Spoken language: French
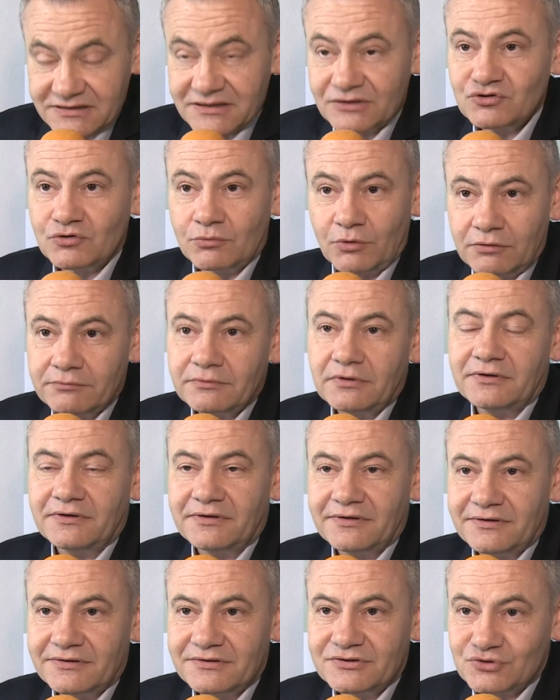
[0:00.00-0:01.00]
exactement,
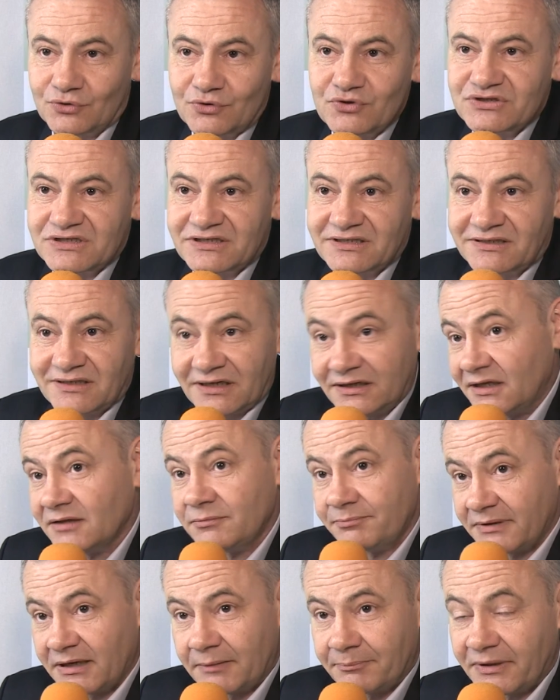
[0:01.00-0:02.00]
sur le site
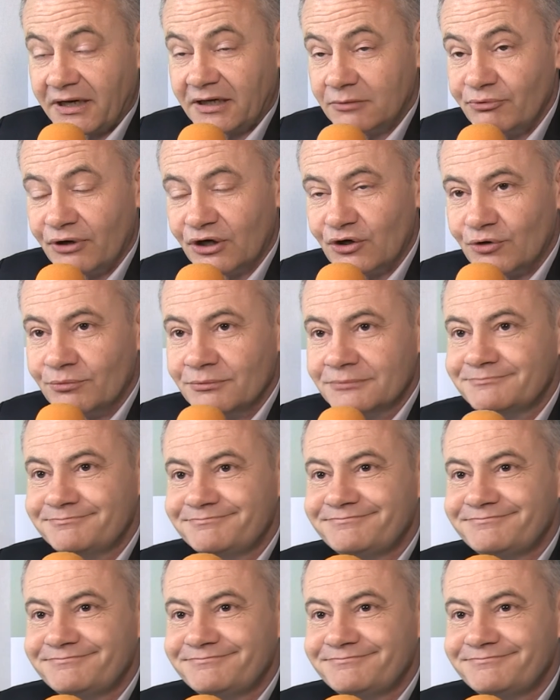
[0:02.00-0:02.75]
internet pérenne.com.